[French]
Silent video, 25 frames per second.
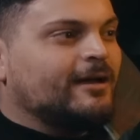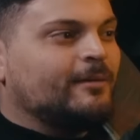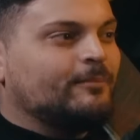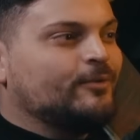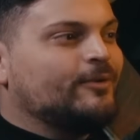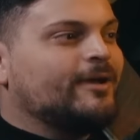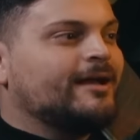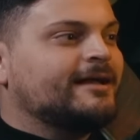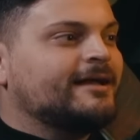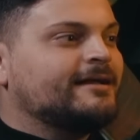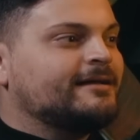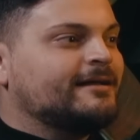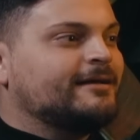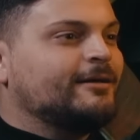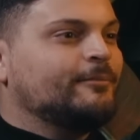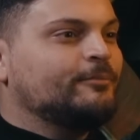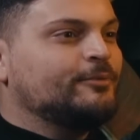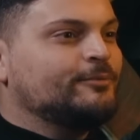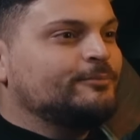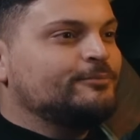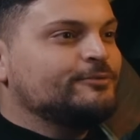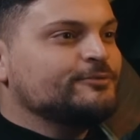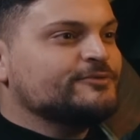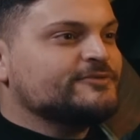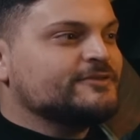un peu, un,
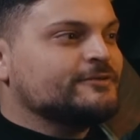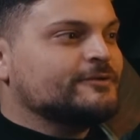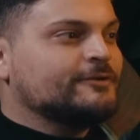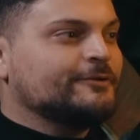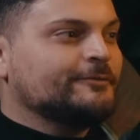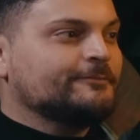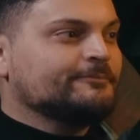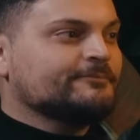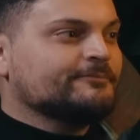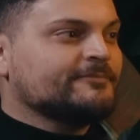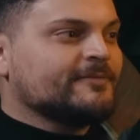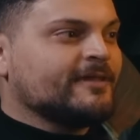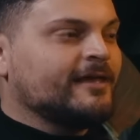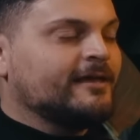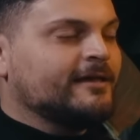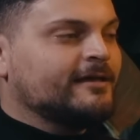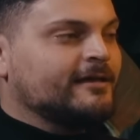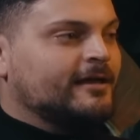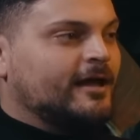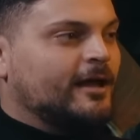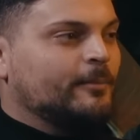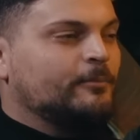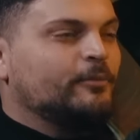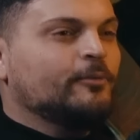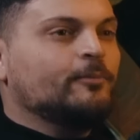peu plus... Euh,
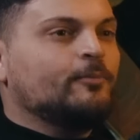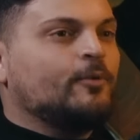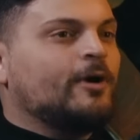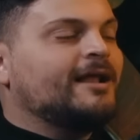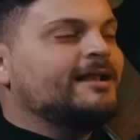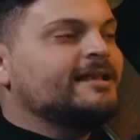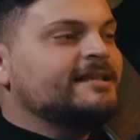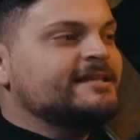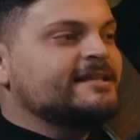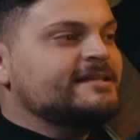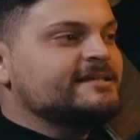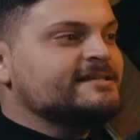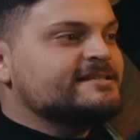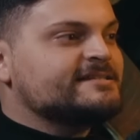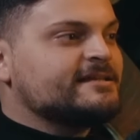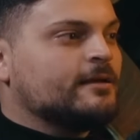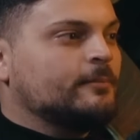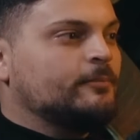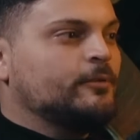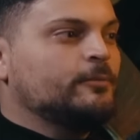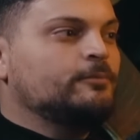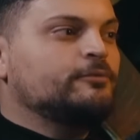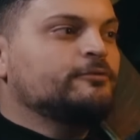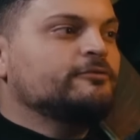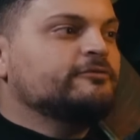un peu moins lisse, un
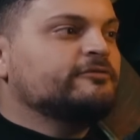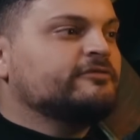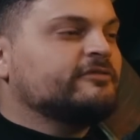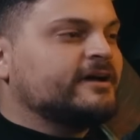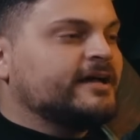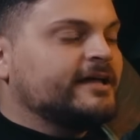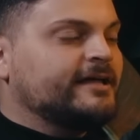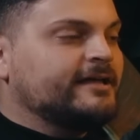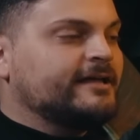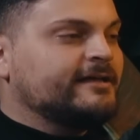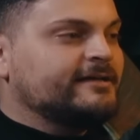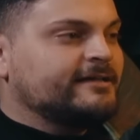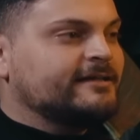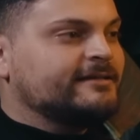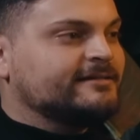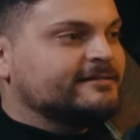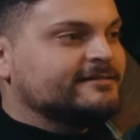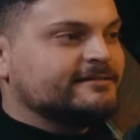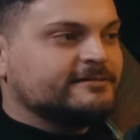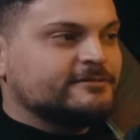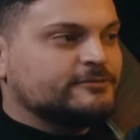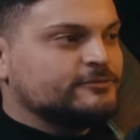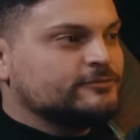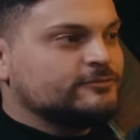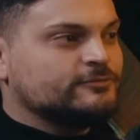peu plus vrai.
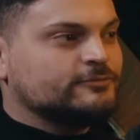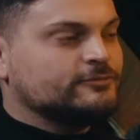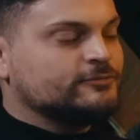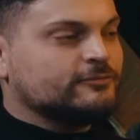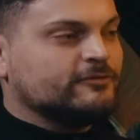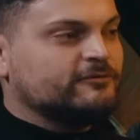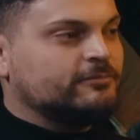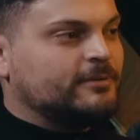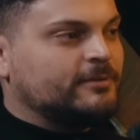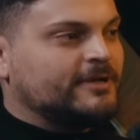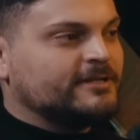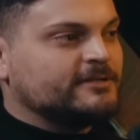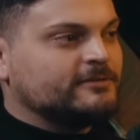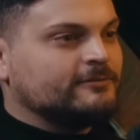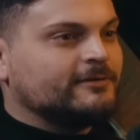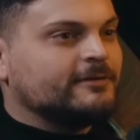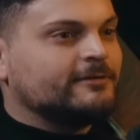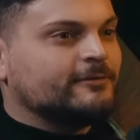Un peu plus humble